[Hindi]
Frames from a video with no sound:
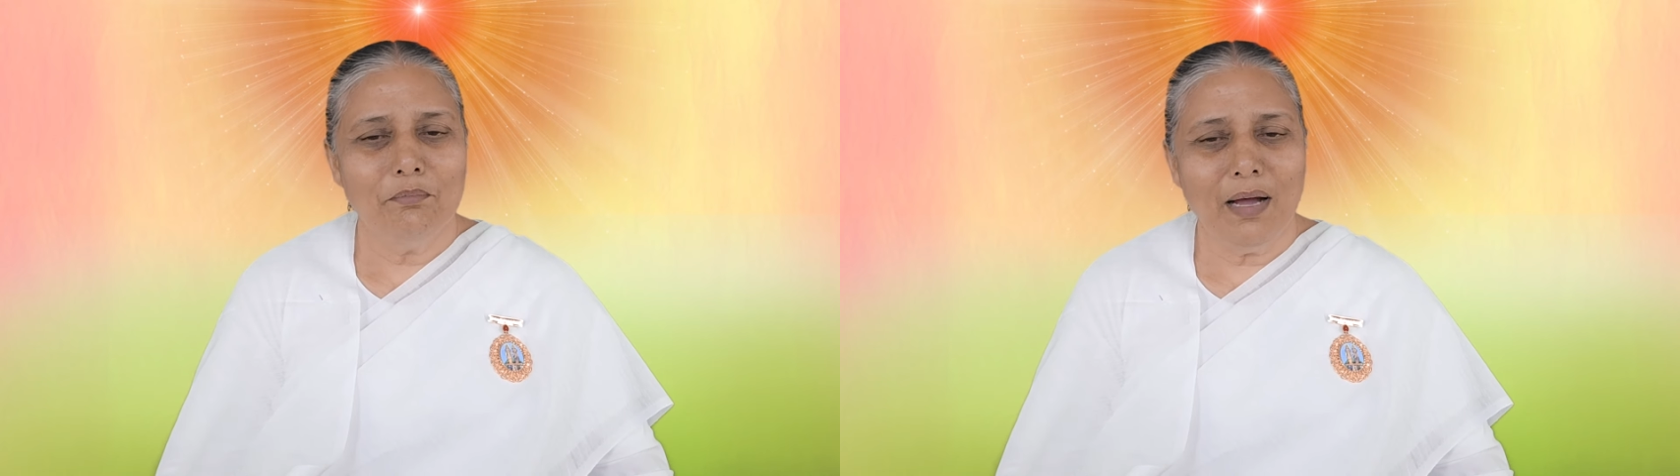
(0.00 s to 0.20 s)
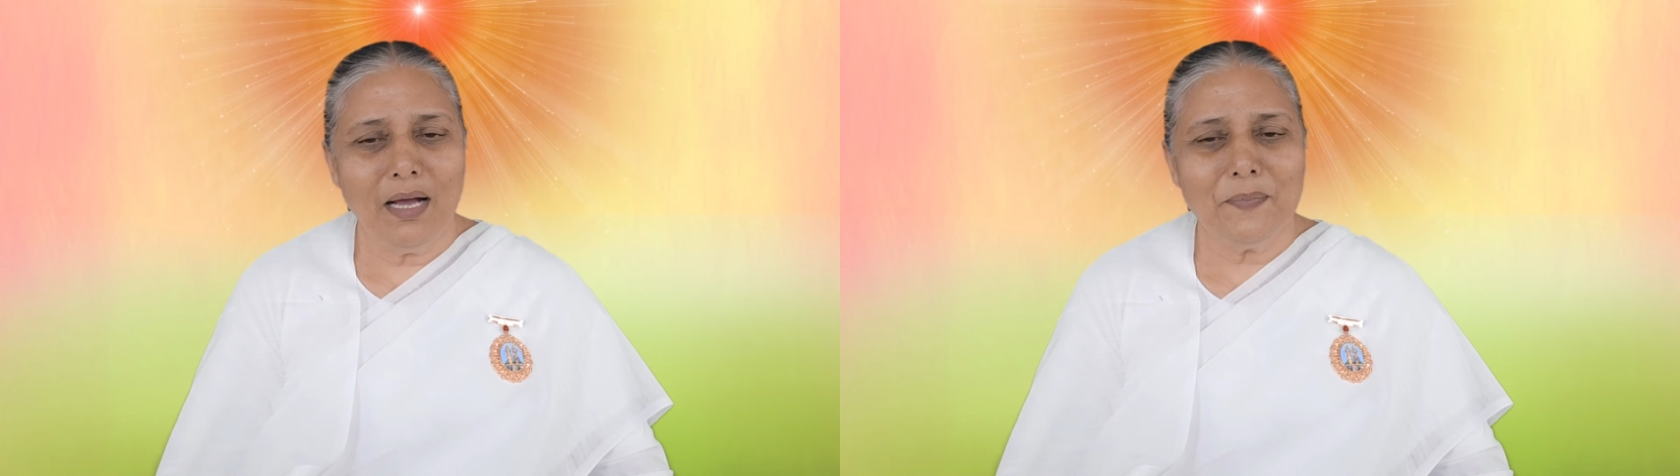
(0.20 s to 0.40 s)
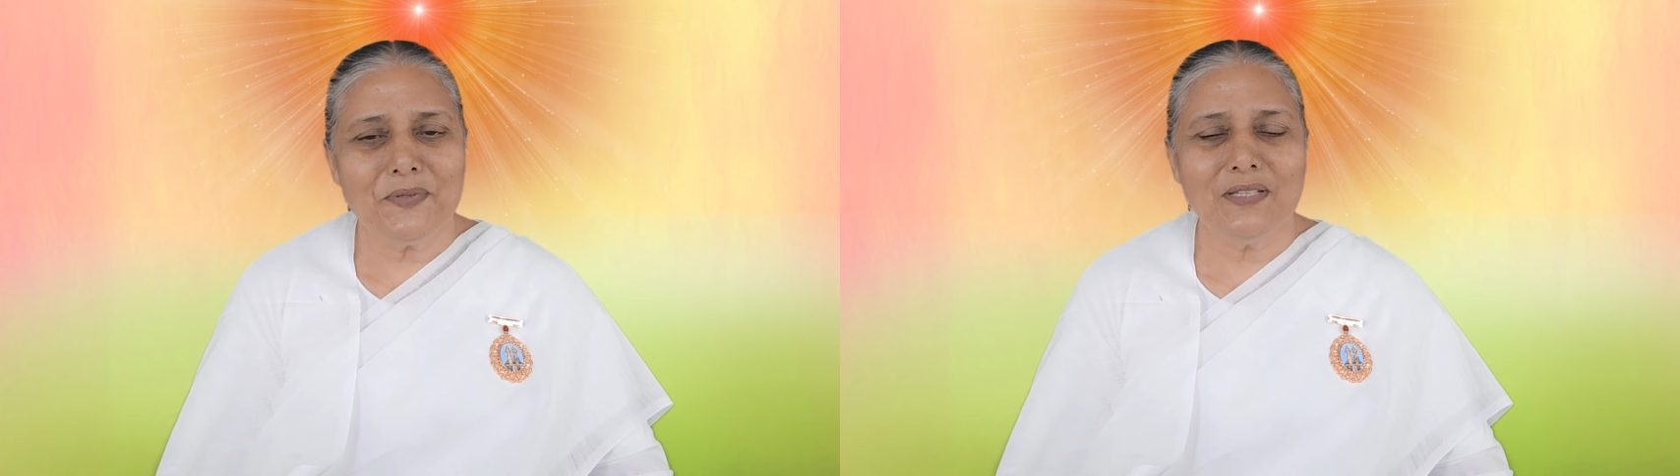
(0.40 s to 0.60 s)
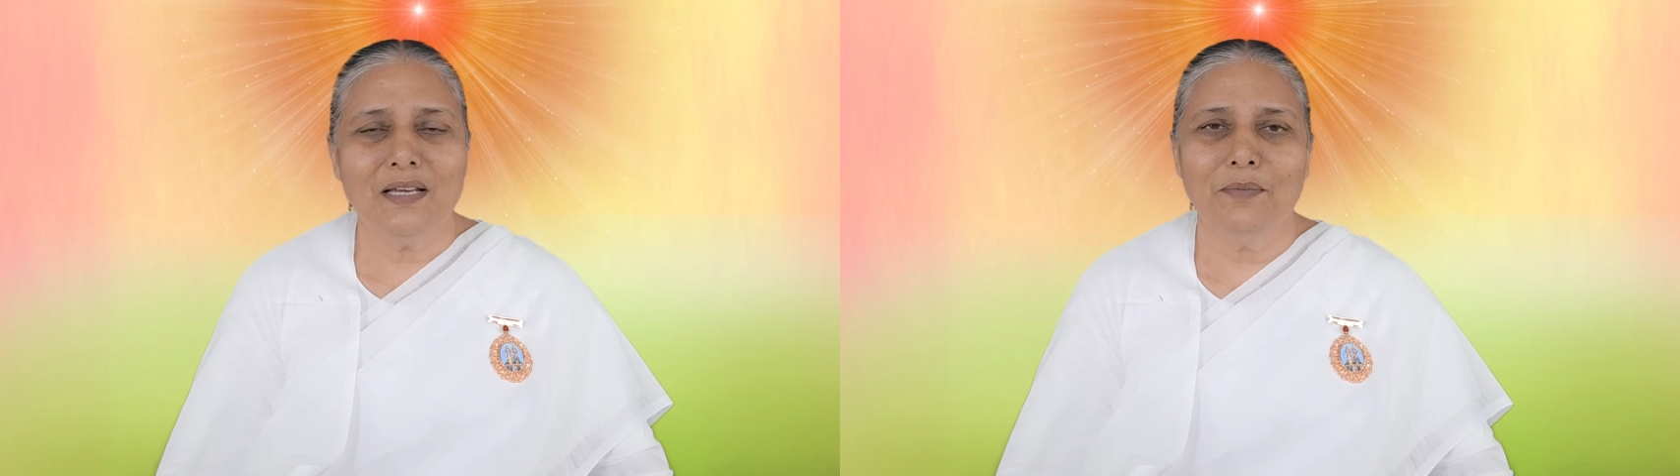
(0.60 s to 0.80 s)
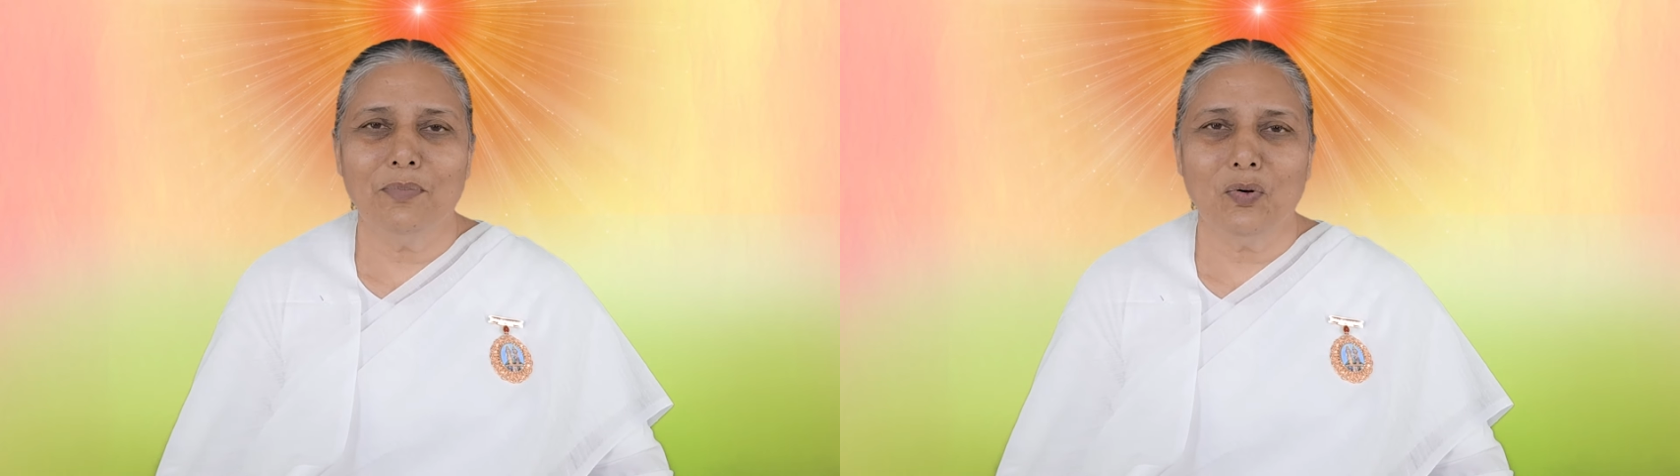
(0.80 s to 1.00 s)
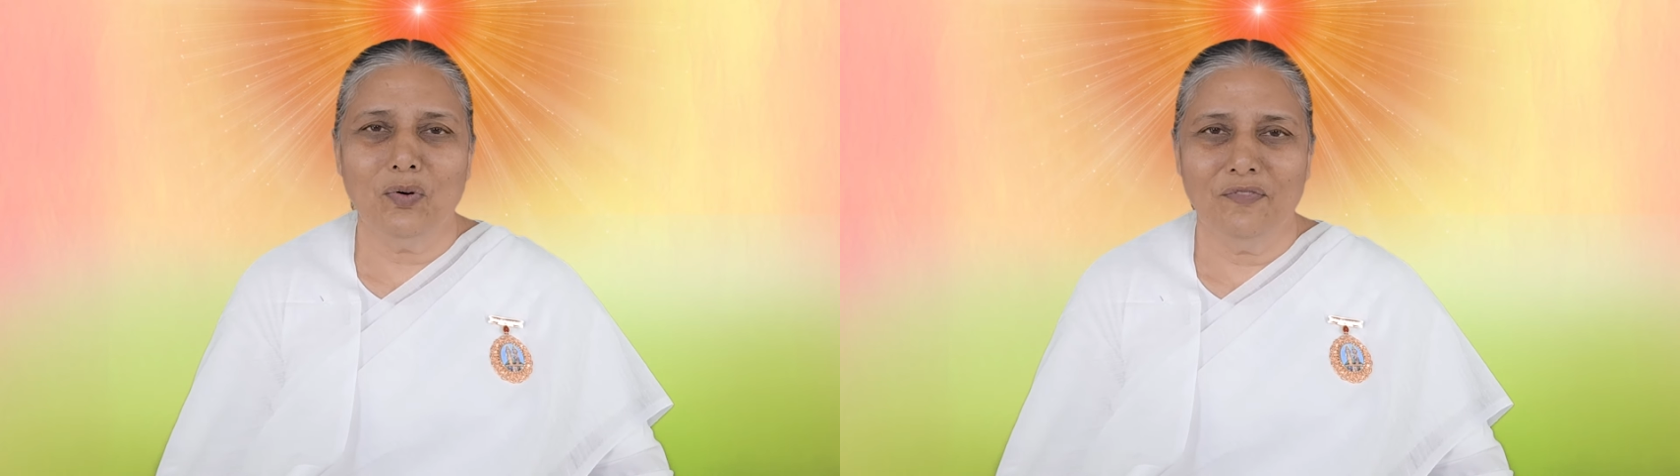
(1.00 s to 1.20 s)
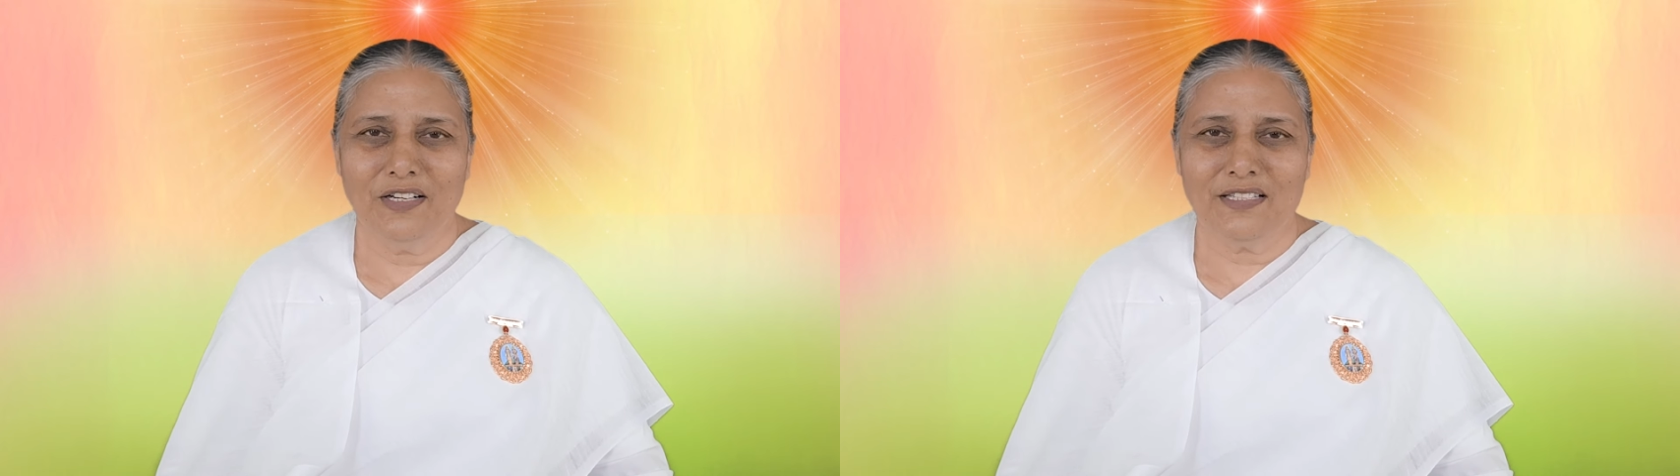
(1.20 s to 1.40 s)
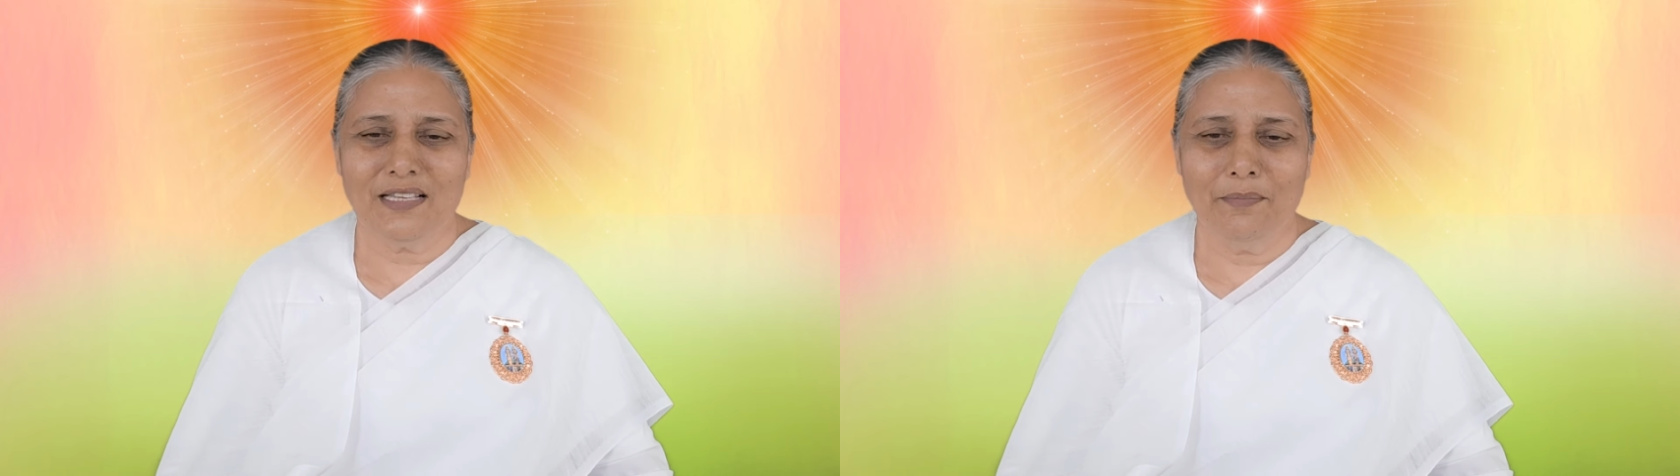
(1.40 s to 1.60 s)
बाप से हमको
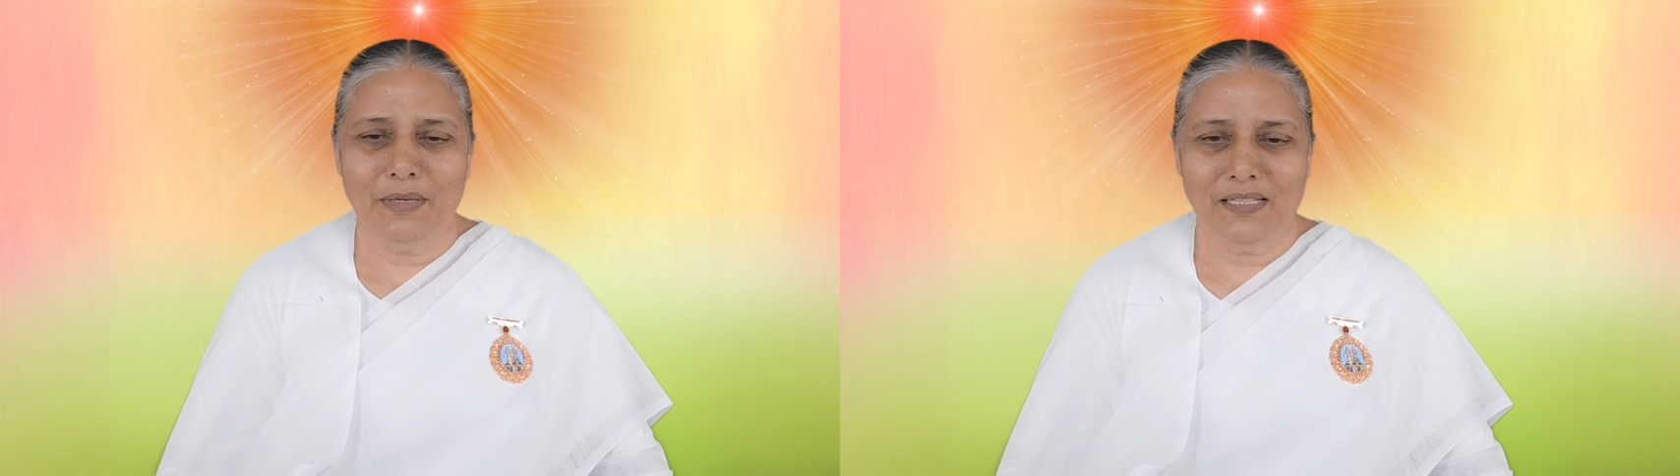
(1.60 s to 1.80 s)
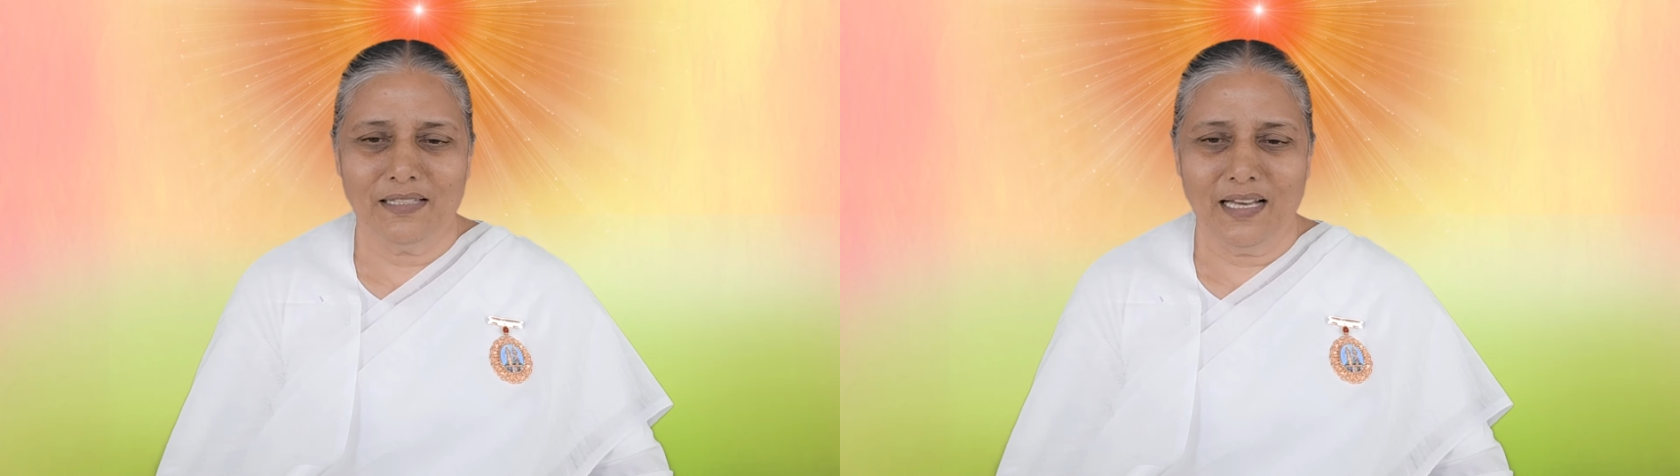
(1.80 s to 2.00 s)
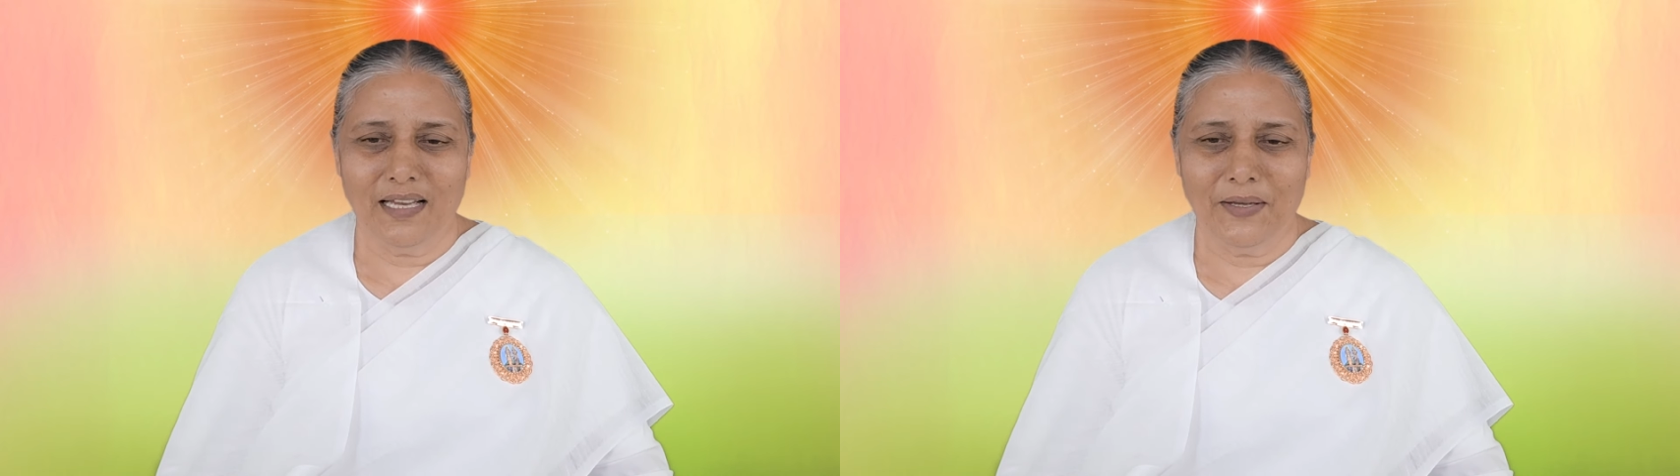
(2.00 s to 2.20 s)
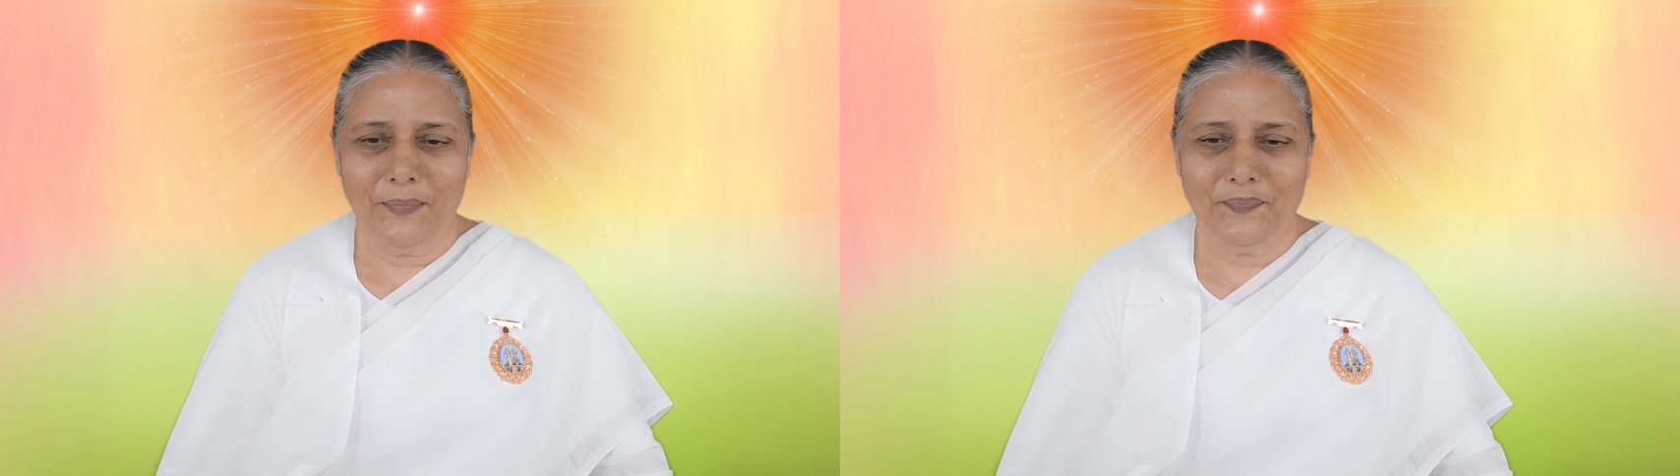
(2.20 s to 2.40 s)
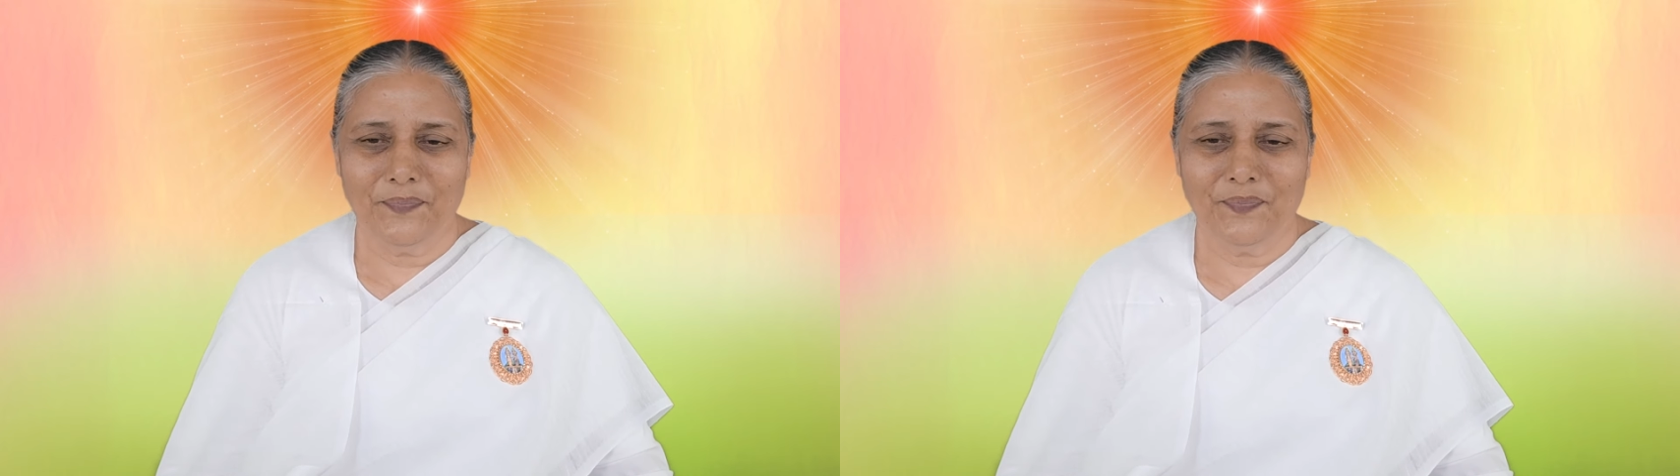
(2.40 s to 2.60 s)
वर्षा मिलता है